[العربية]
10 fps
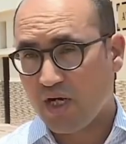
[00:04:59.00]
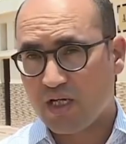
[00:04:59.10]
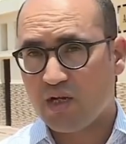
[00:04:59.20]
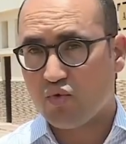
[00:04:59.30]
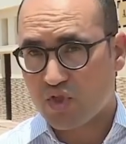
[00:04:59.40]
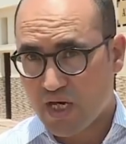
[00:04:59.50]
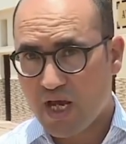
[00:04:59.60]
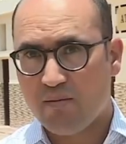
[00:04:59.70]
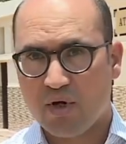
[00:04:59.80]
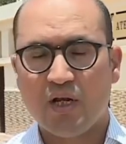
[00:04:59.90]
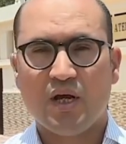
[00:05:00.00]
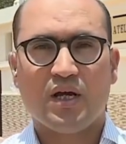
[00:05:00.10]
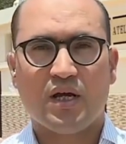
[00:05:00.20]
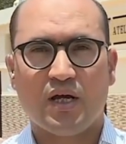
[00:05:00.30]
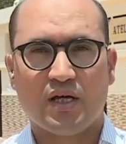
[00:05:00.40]
جراحي
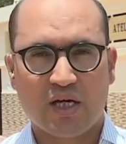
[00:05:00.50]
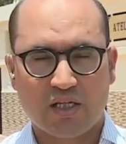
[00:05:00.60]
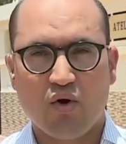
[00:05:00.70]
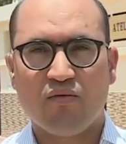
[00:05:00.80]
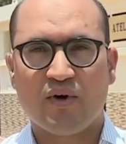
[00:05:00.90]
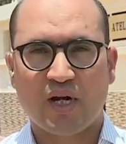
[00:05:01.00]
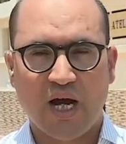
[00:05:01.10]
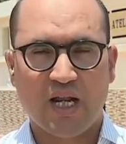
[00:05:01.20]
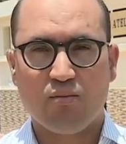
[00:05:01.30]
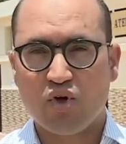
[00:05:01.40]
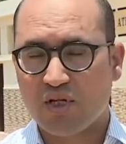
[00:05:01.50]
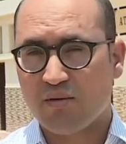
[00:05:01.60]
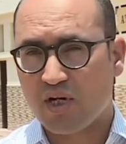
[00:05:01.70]
متكامل آه، يتوفر على